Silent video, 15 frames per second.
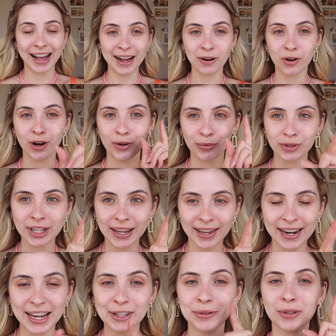Agora, um
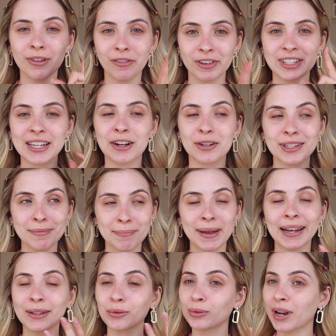segredo que vai fazer a nossa
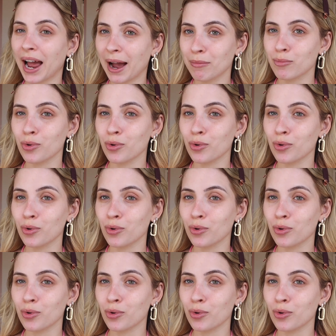pele durar